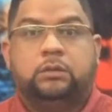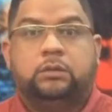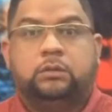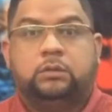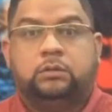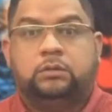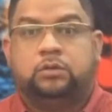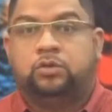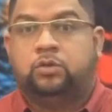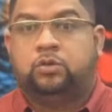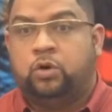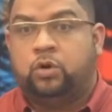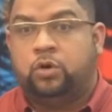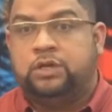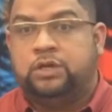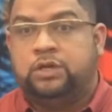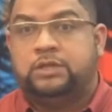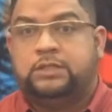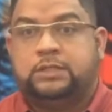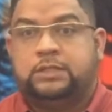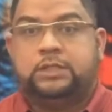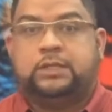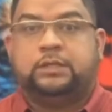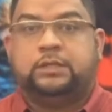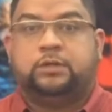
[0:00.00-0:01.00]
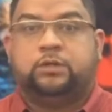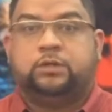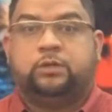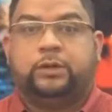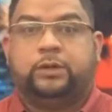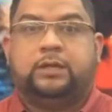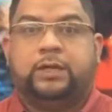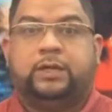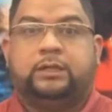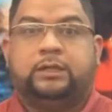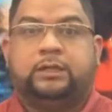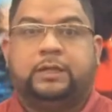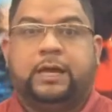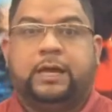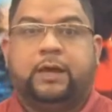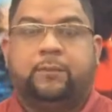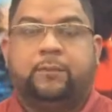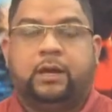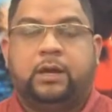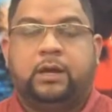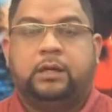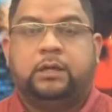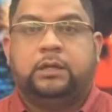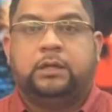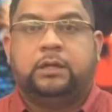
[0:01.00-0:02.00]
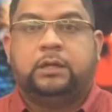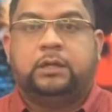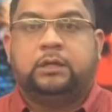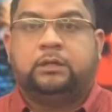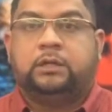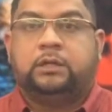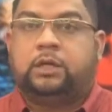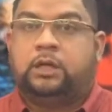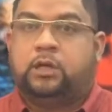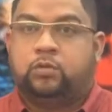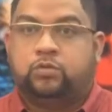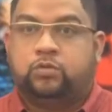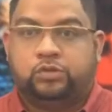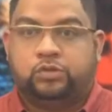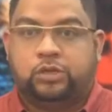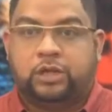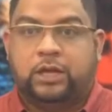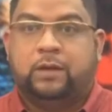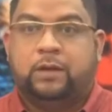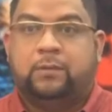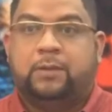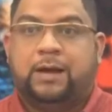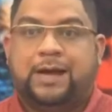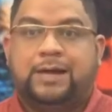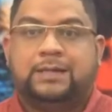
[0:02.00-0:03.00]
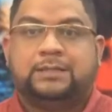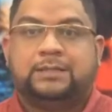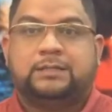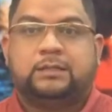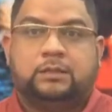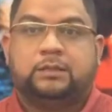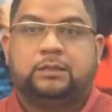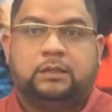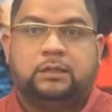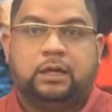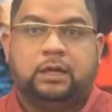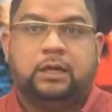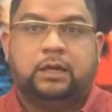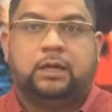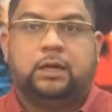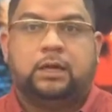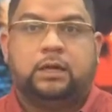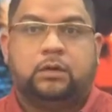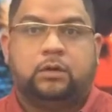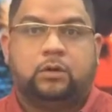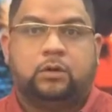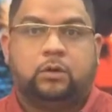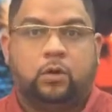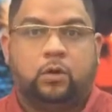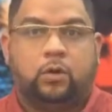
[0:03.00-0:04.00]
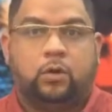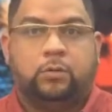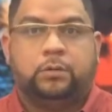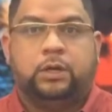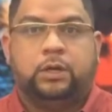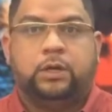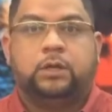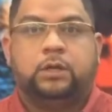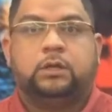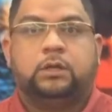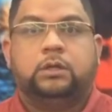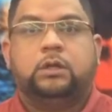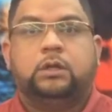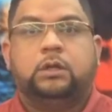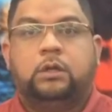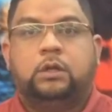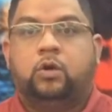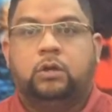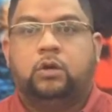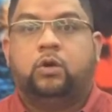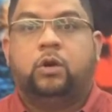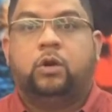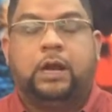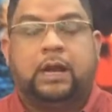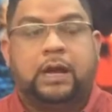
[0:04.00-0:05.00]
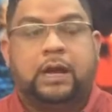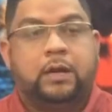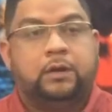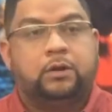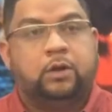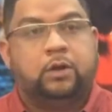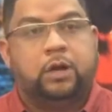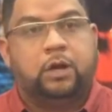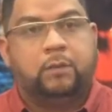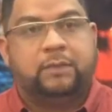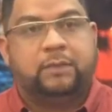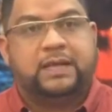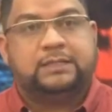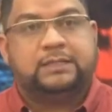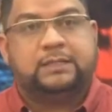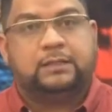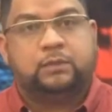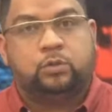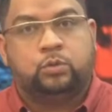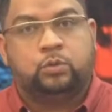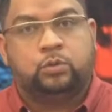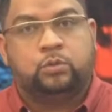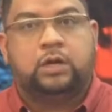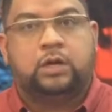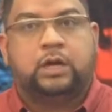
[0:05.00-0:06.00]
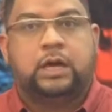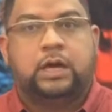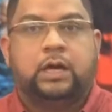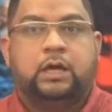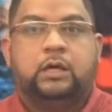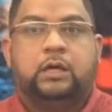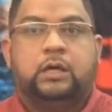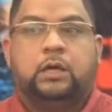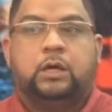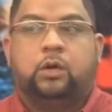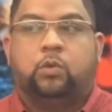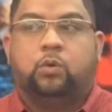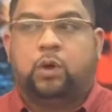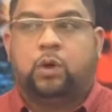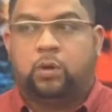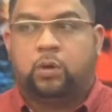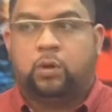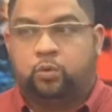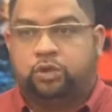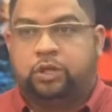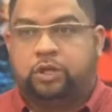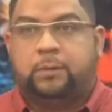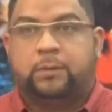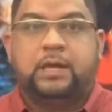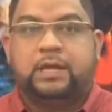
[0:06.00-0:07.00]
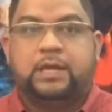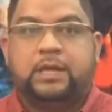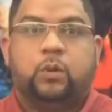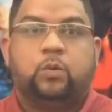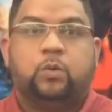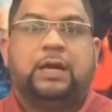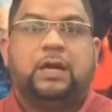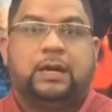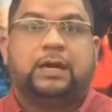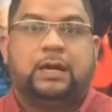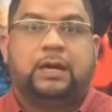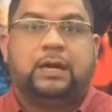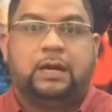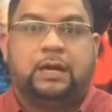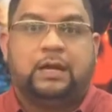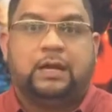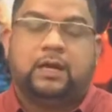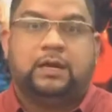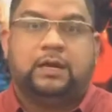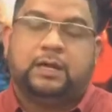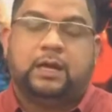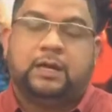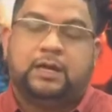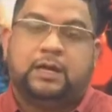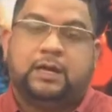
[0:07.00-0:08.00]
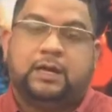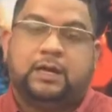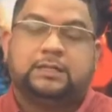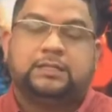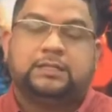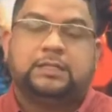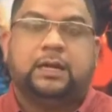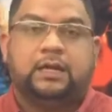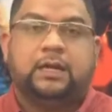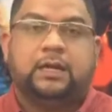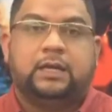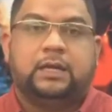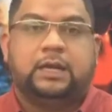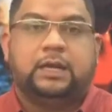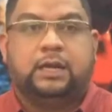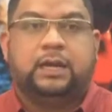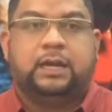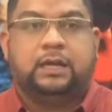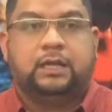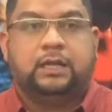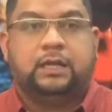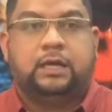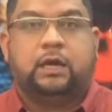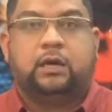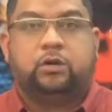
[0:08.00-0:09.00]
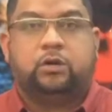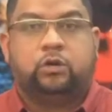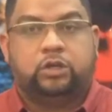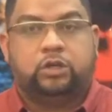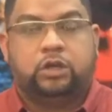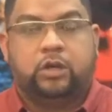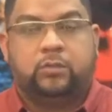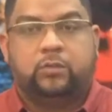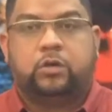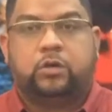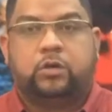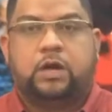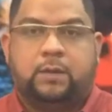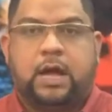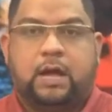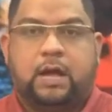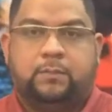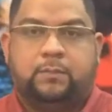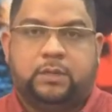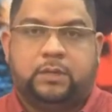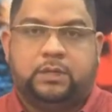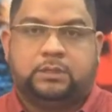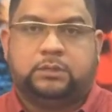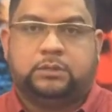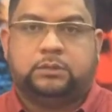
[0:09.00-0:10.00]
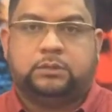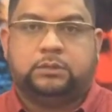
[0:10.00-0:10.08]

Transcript: yo insisto en el tema de que usted va a sentir el COVID y ojalá no le pase nunca, cuando usted vaya a una clínica y en esa clínica le digan no tenemos camas.